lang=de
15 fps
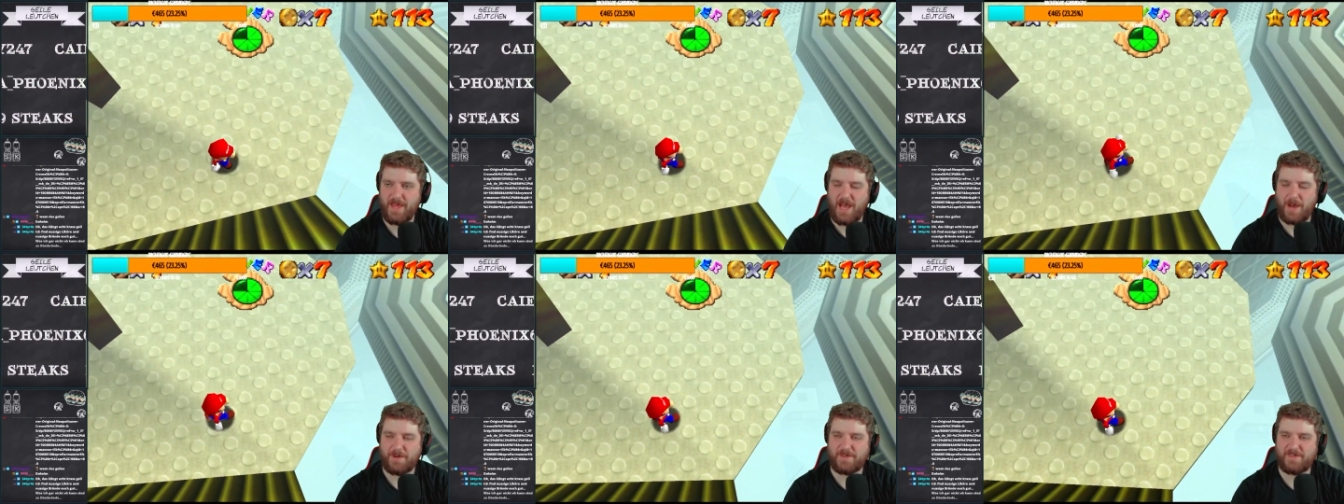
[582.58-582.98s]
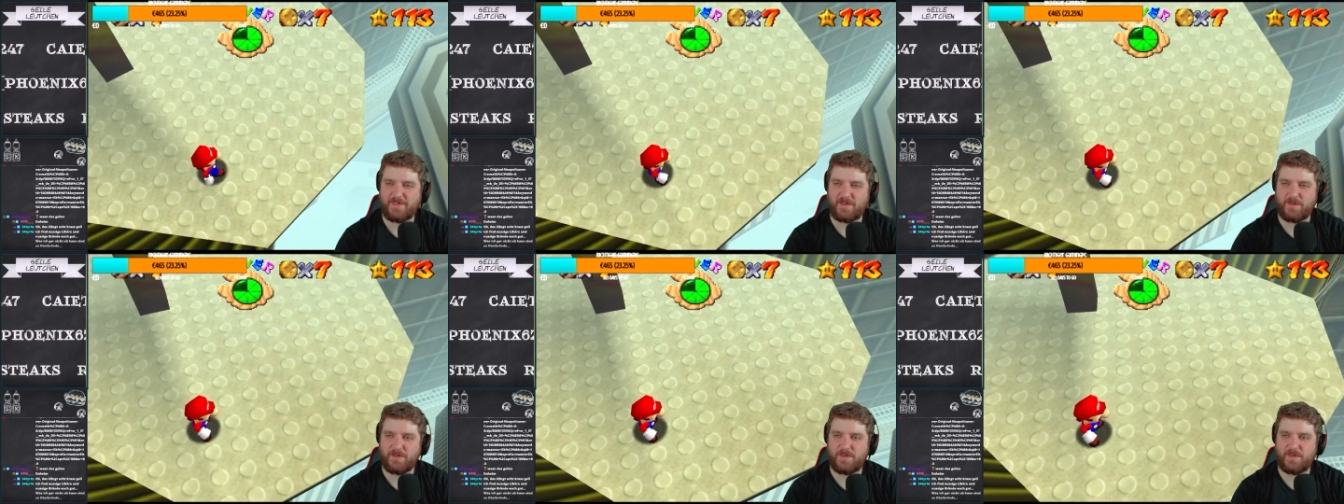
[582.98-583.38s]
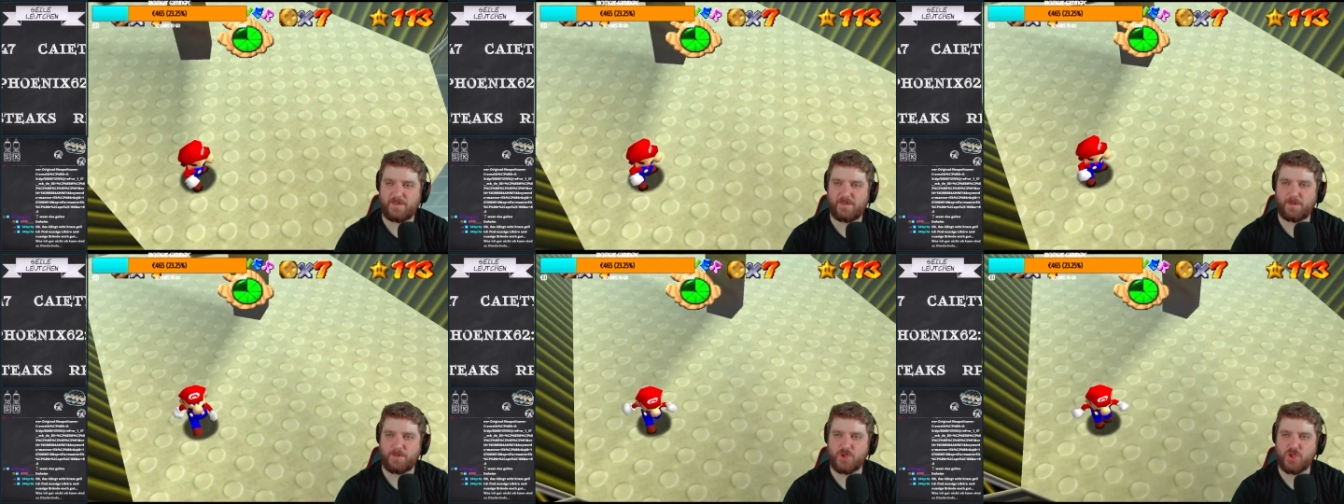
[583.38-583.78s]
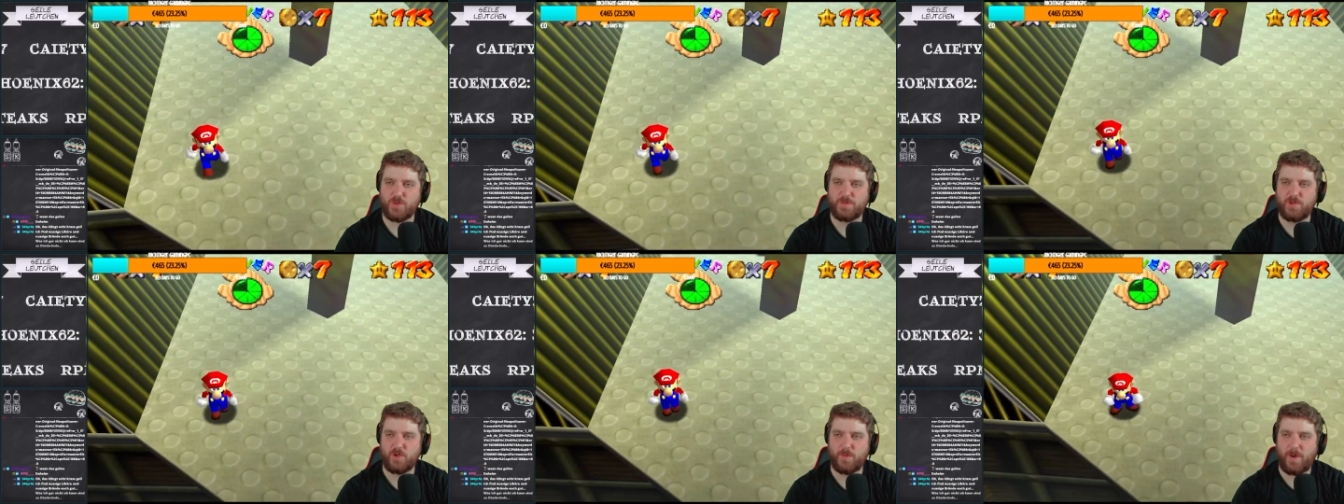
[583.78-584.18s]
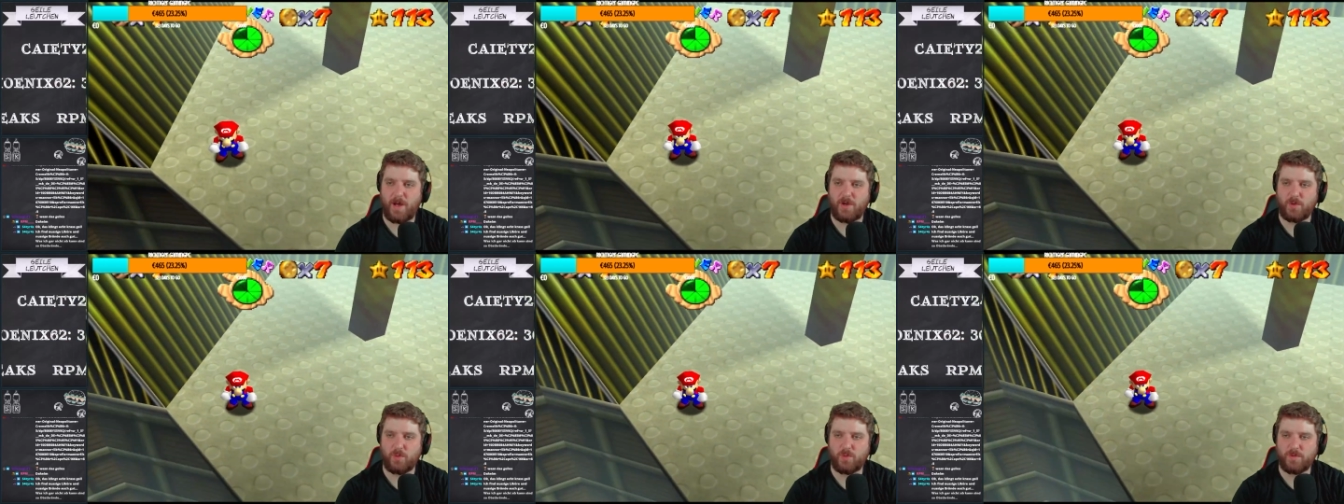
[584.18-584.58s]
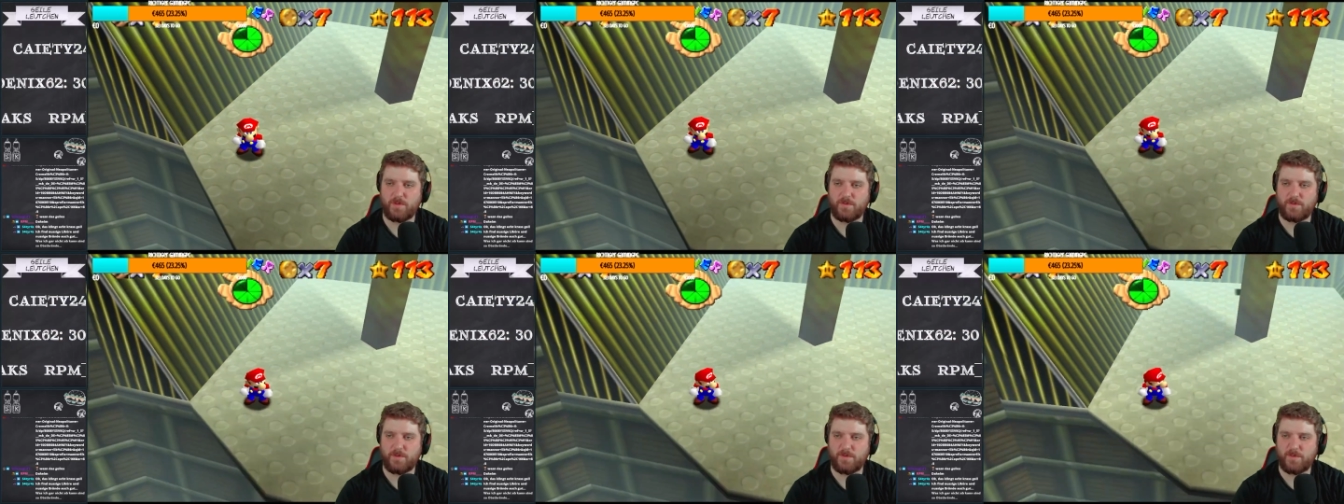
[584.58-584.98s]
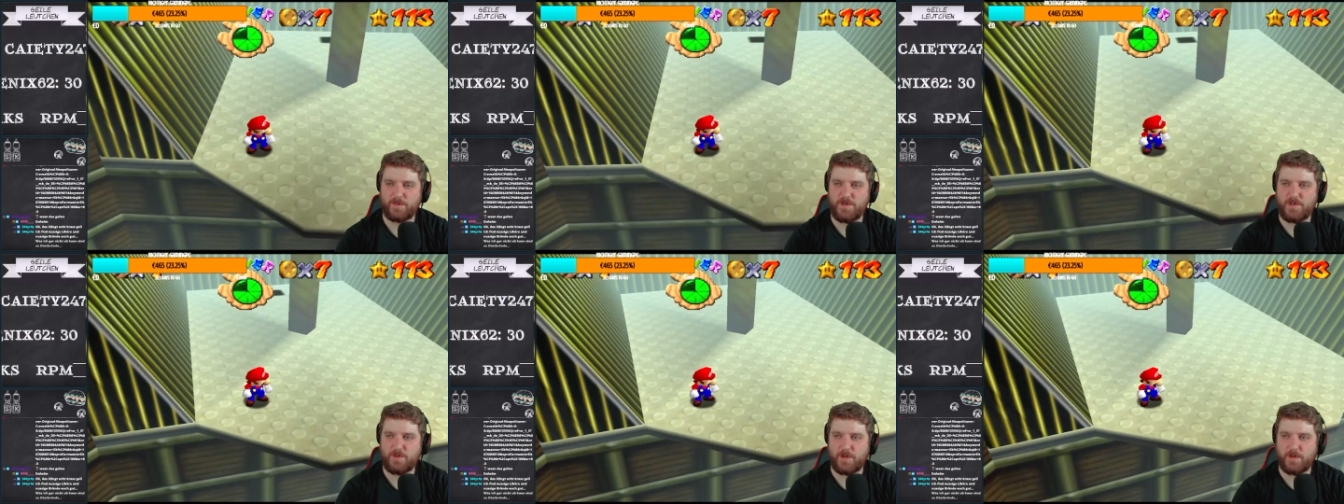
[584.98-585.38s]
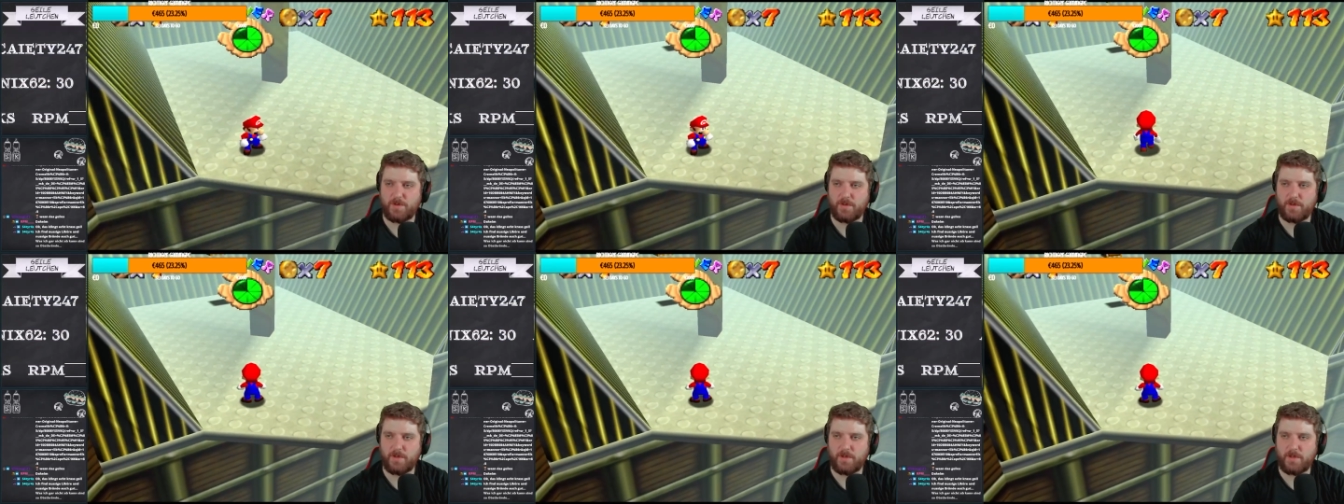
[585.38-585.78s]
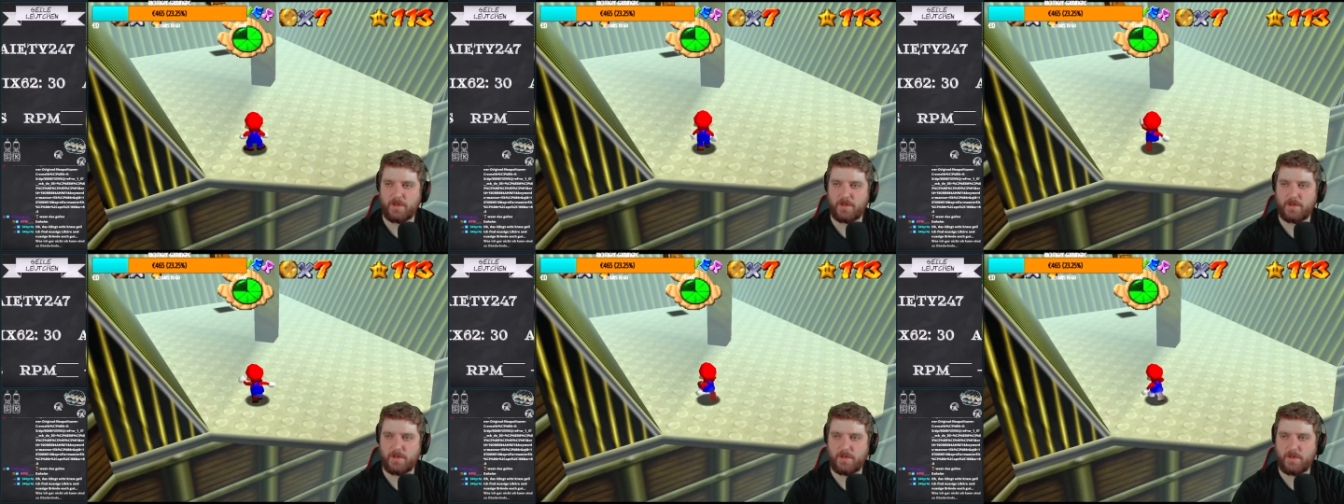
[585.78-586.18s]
Aber ah, das ist, das ist doch bestimmt die normale Route für einen Speedrun, oder?